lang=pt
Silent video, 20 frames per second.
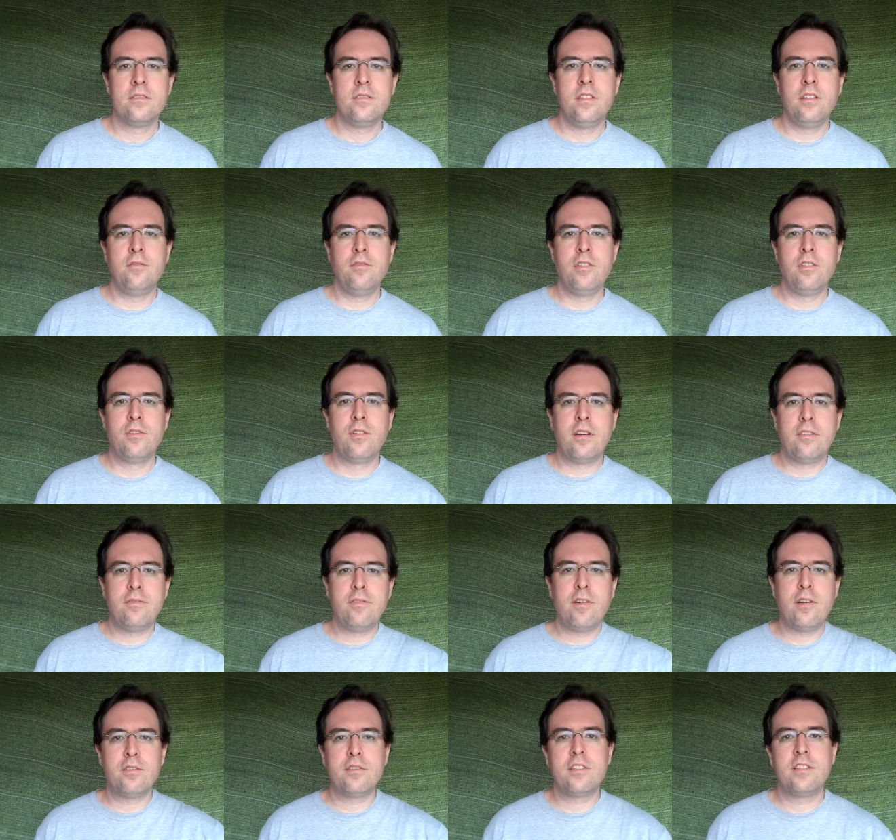devido à
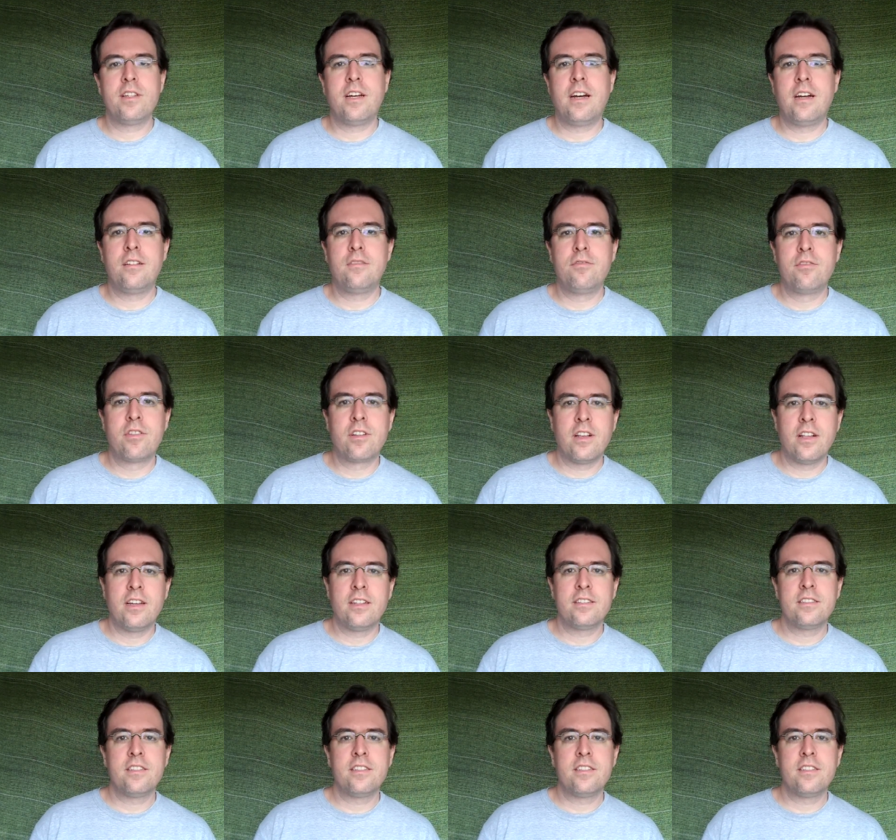falta da árvore lá